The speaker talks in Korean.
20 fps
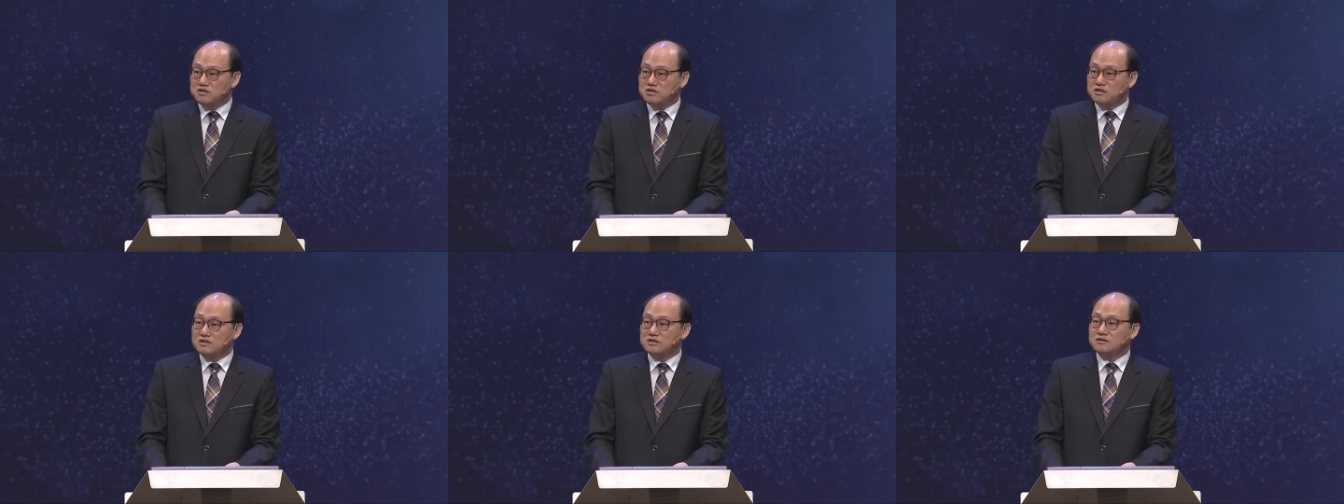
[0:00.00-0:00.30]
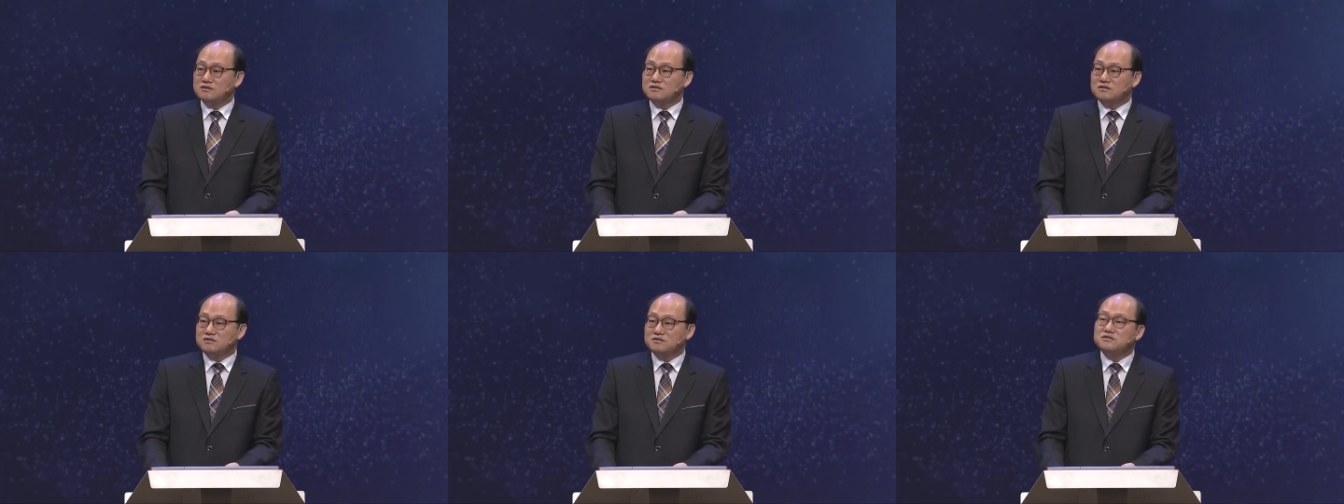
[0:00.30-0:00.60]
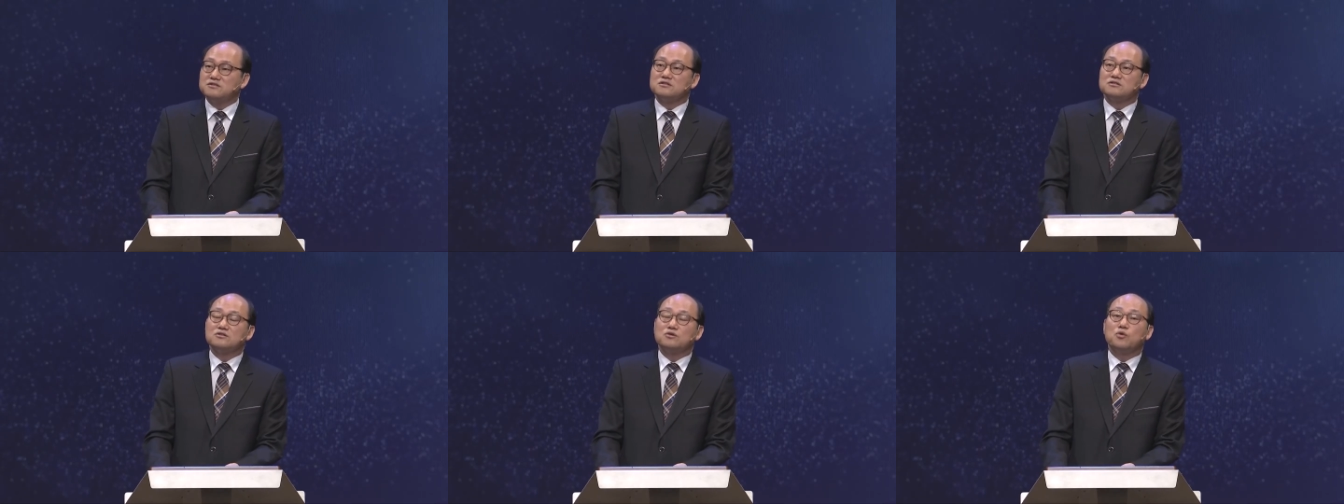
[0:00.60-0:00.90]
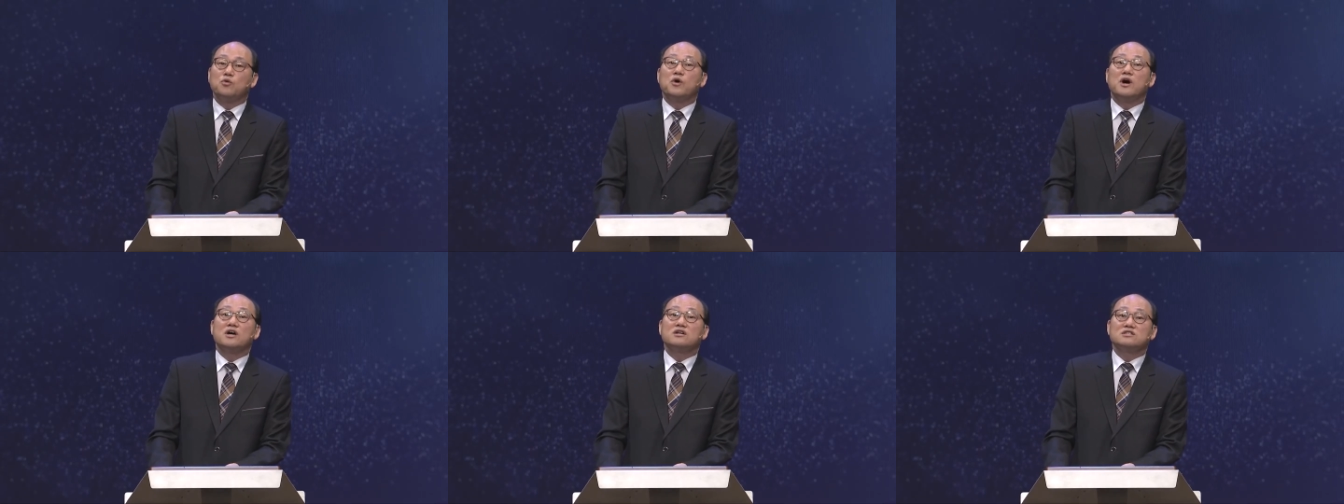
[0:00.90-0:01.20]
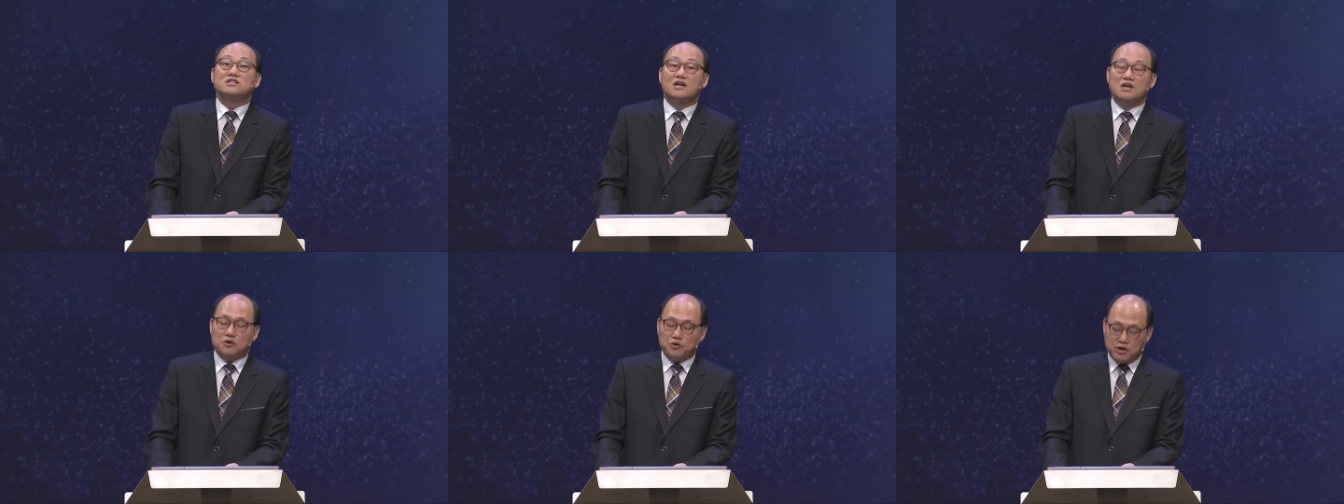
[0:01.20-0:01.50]
정삼이
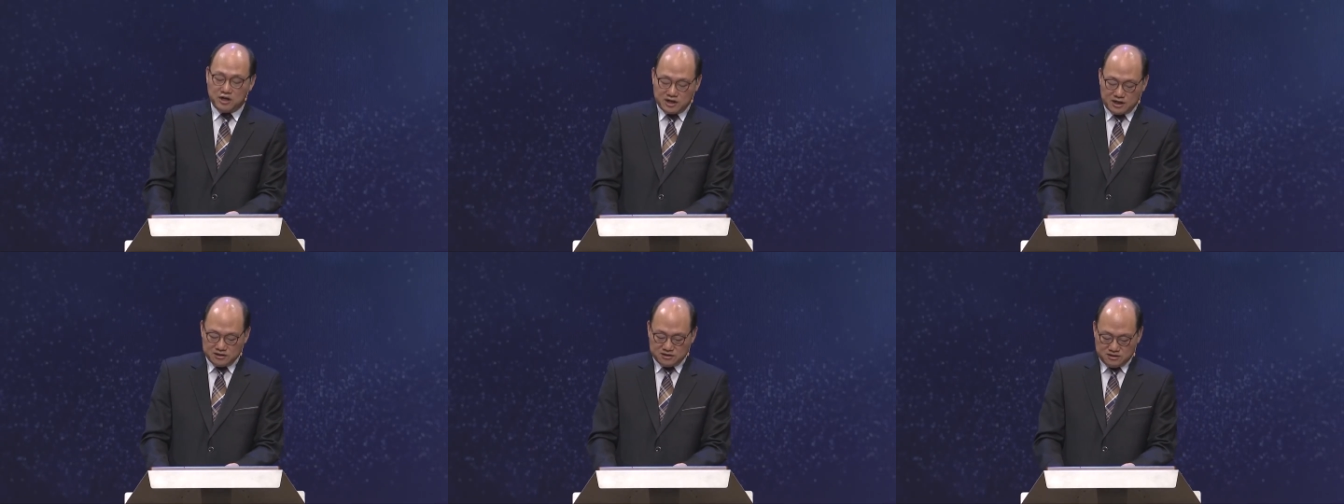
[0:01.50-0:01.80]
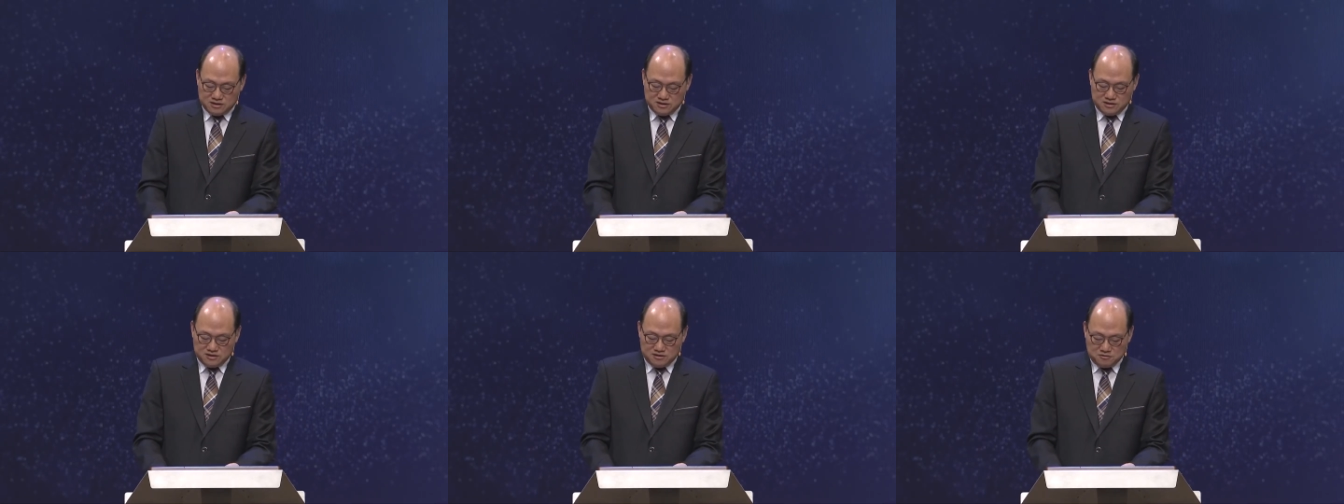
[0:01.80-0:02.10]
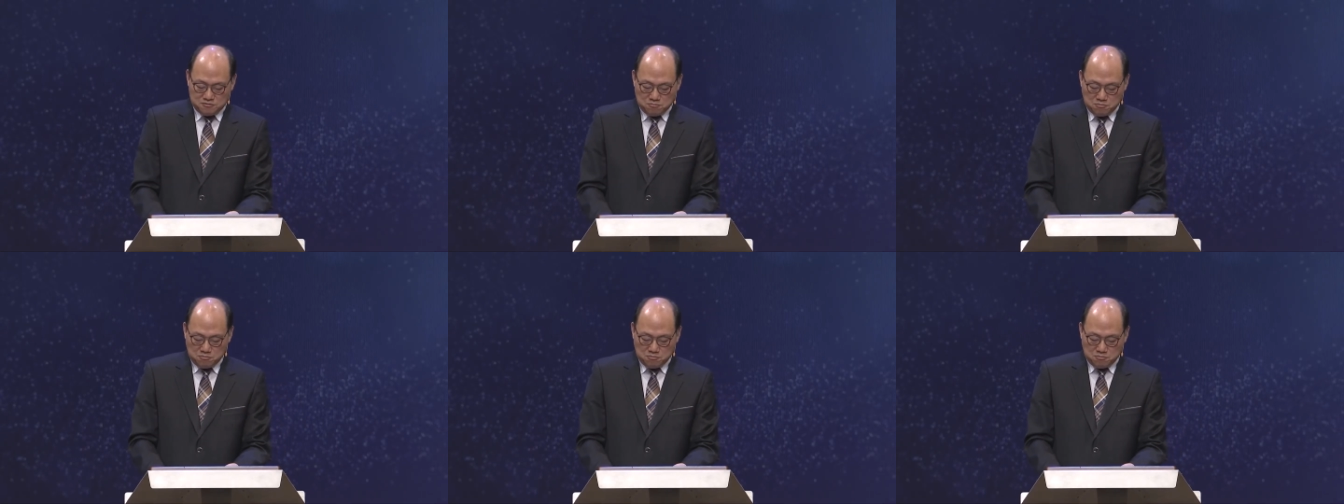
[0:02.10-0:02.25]
목사님을 강사로 모시고